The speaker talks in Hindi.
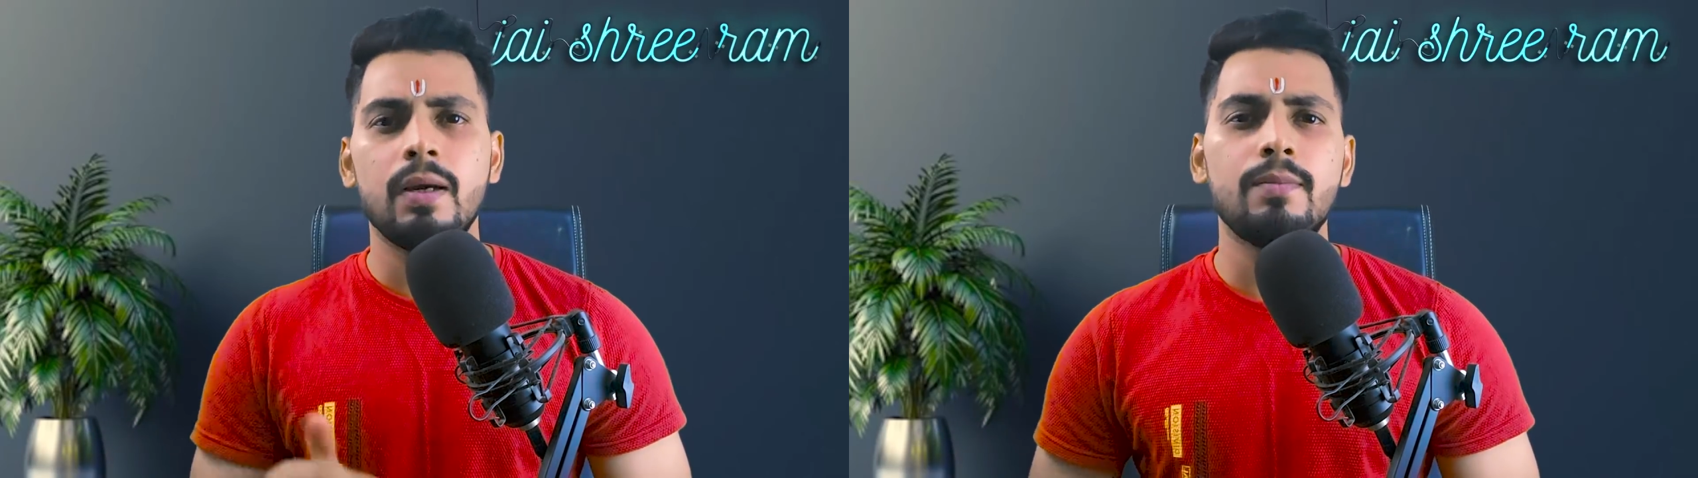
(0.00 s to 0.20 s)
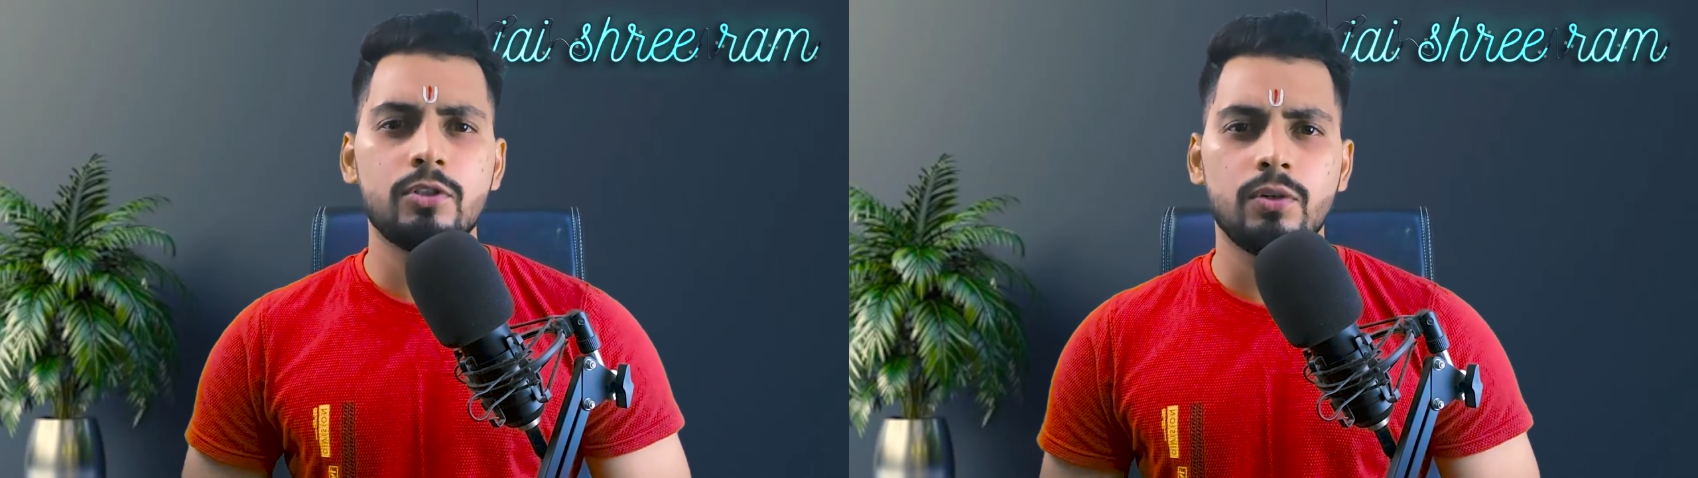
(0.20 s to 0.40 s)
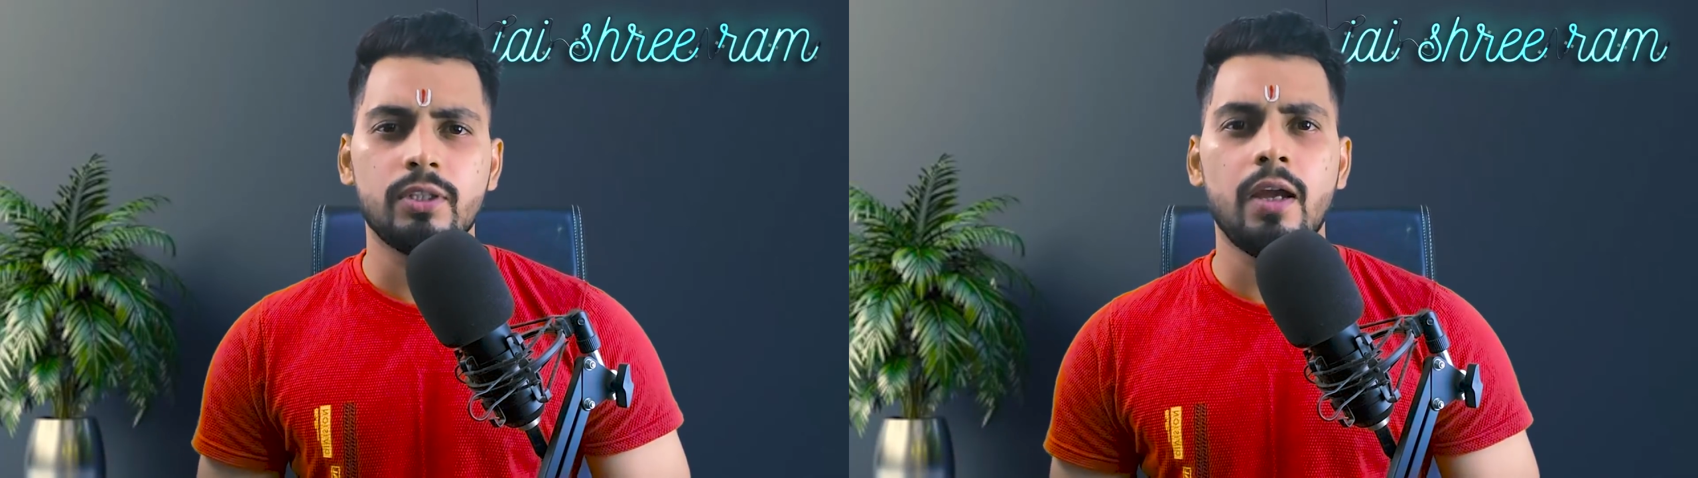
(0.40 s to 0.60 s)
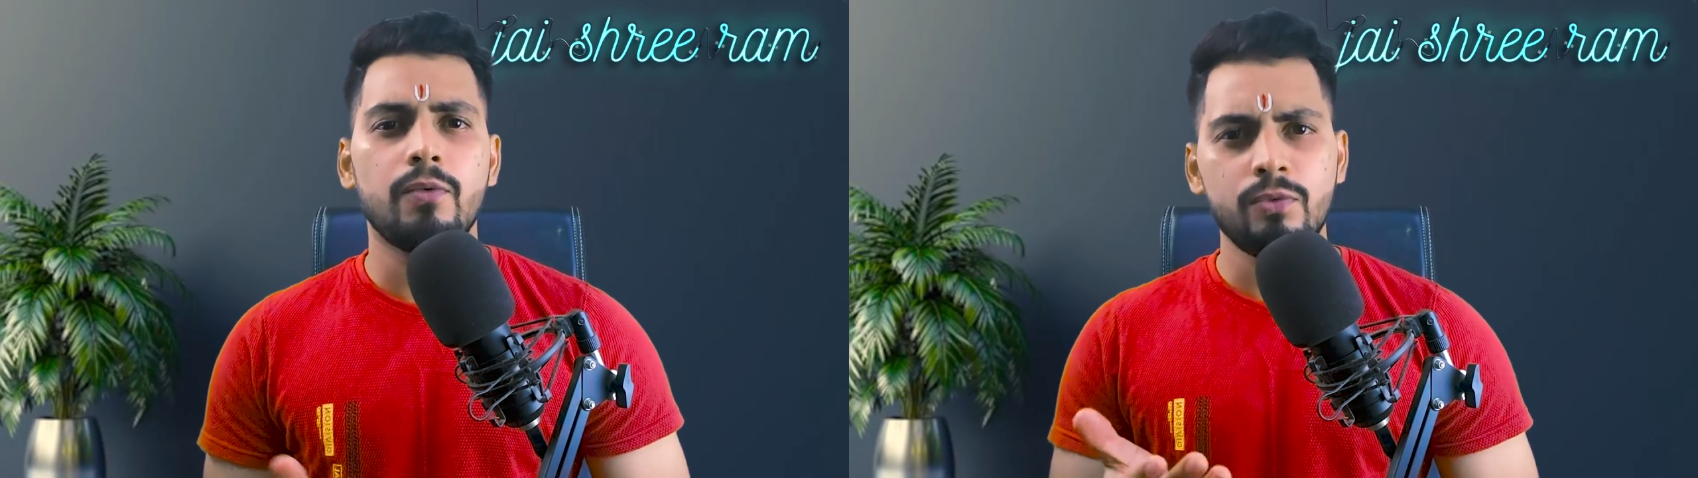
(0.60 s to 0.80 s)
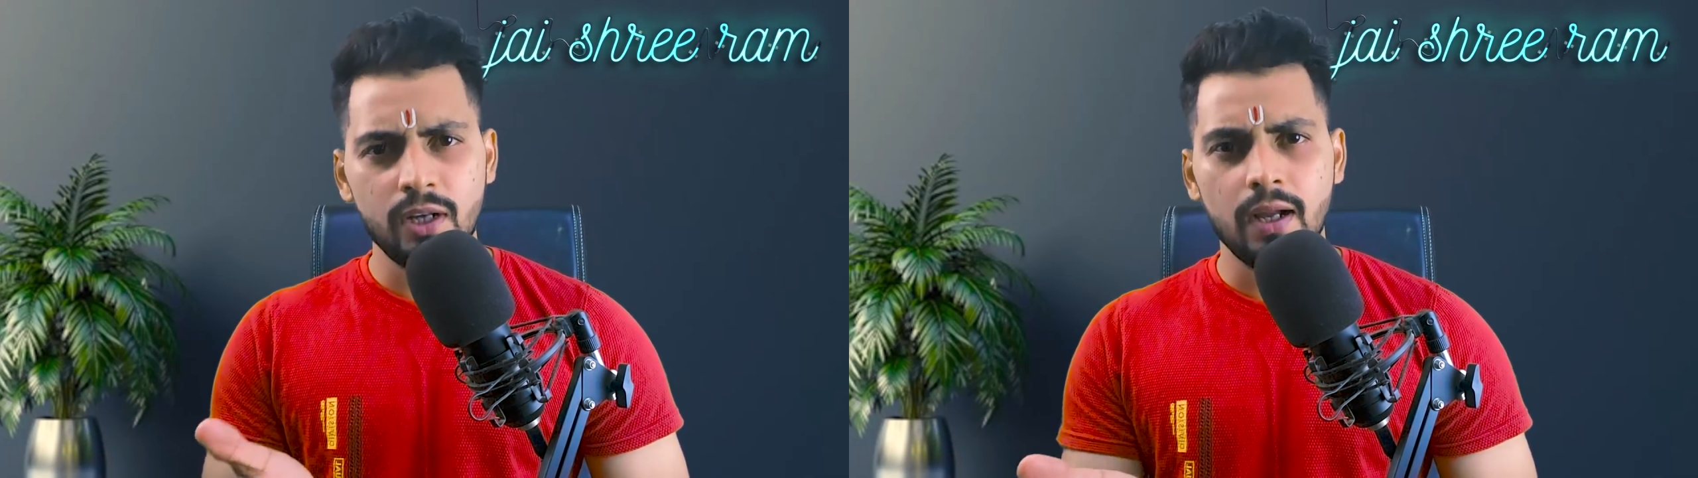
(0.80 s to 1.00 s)
बल्ब जो होता है
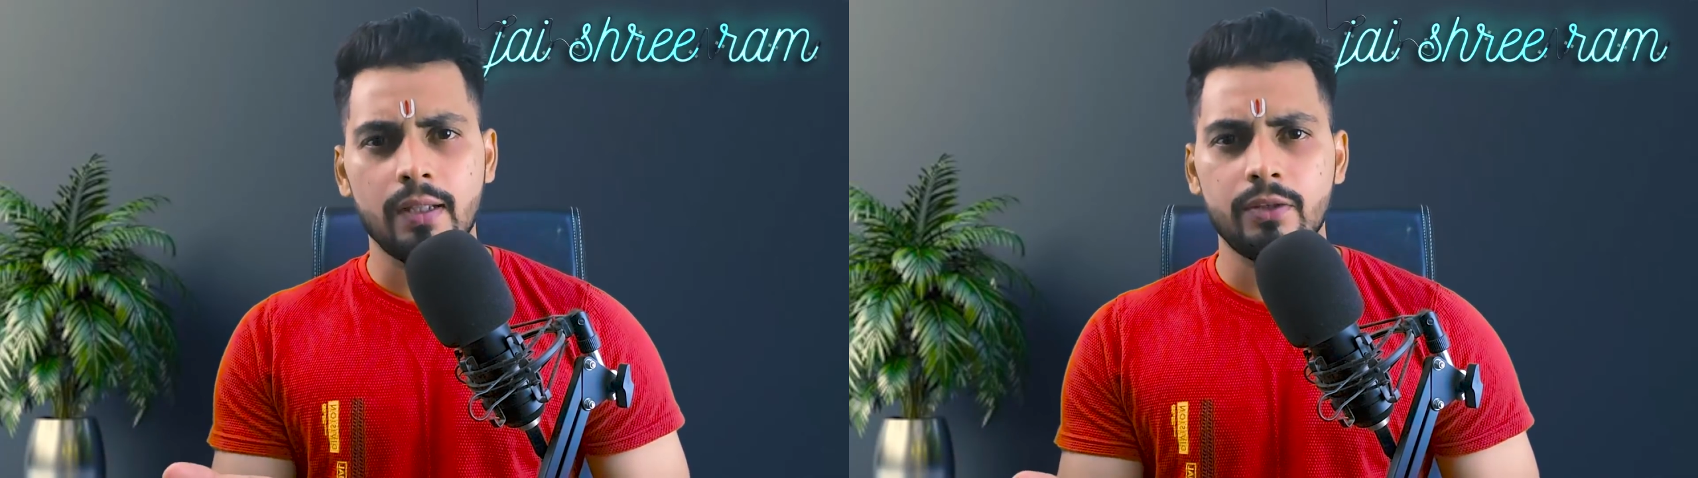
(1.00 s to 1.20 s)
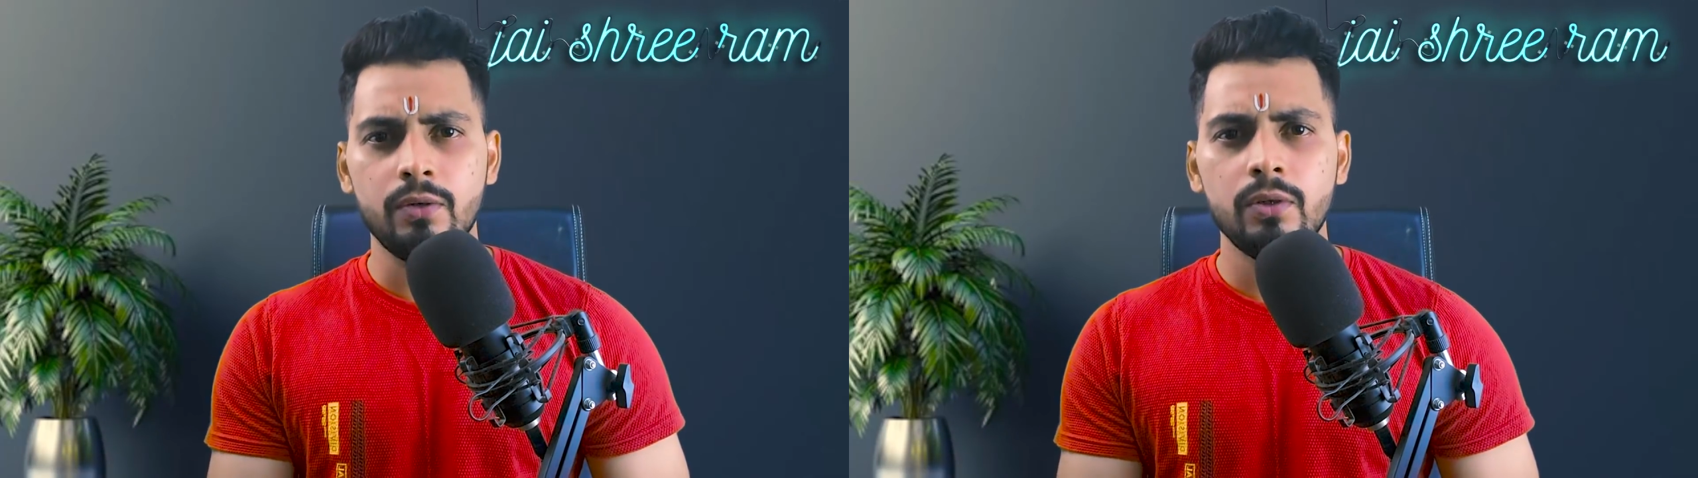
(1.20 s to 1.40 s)
वो लगाते हो